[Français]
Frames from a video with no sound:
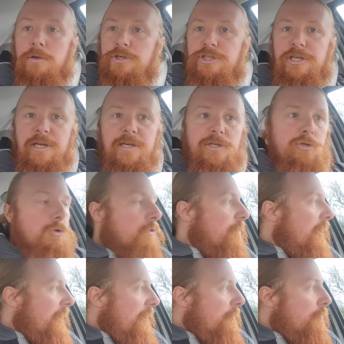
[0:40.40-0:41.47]
Gilets
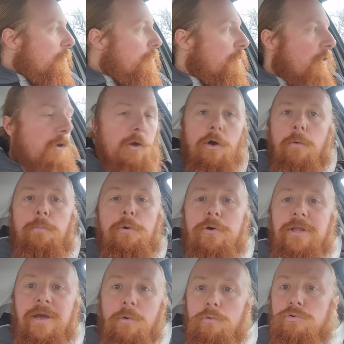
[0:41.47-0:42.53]
jaunes, agriculteurs,
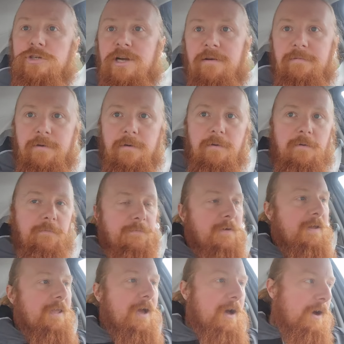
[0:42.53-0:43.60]
bonnets rouges avant,
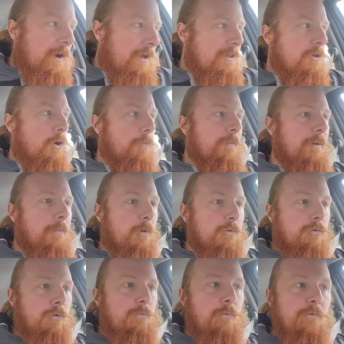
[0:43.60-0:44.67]
enfin il y a
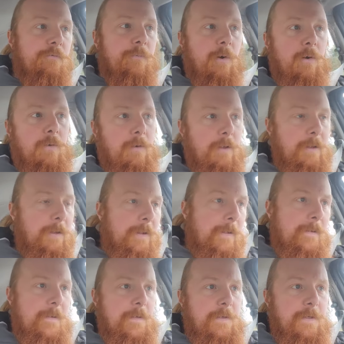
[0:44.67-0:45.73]
énormément de mouvements
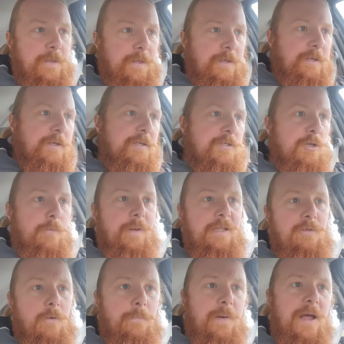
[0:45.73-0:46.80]
qui se
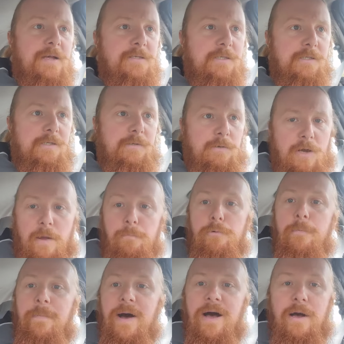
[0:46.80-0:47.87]
mettent en place. La
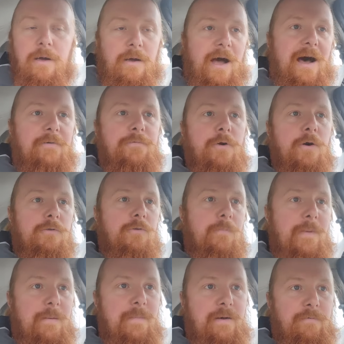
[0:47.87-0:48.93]
plupart avortent
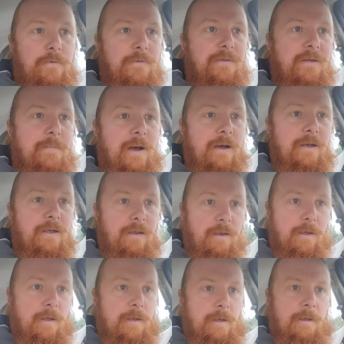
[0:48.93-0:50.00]
même avant de démarrer.
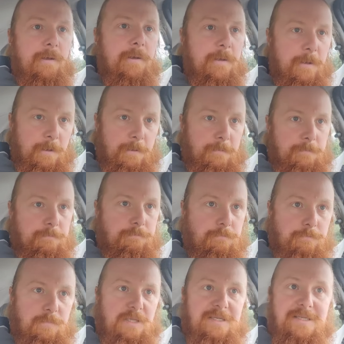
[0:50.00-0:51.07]

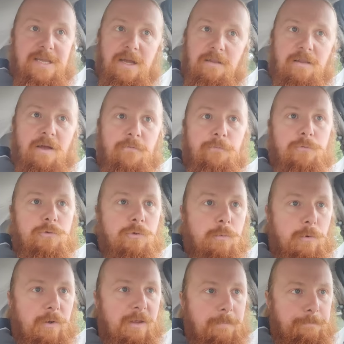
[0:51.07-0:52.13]
Certains font du
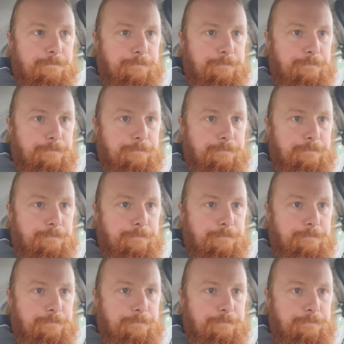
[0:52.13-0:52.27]
bruit.